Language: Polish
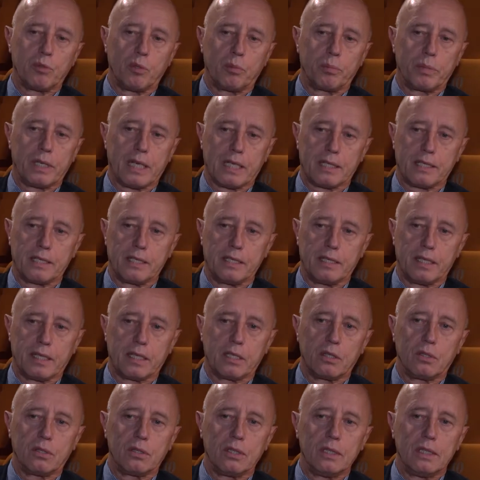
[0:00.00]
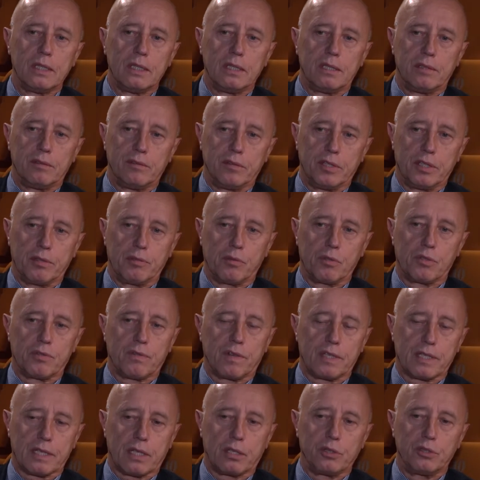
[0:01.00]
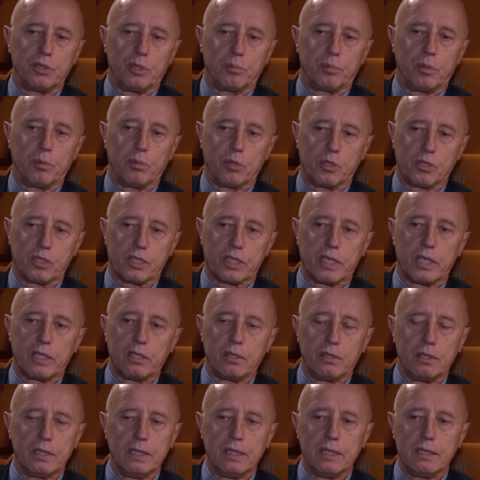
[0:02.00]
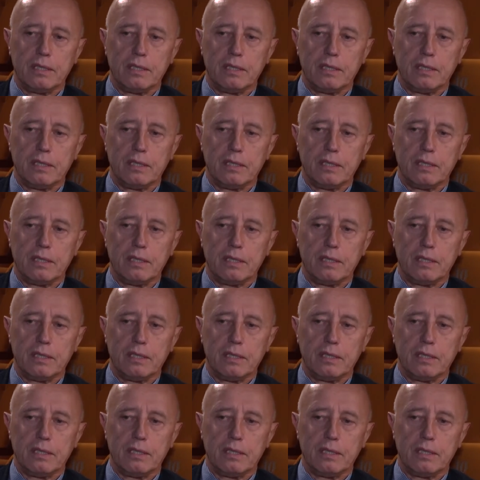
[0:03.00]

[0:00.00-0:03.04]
Operacyjnego Województwa Zachodniopomorskiego.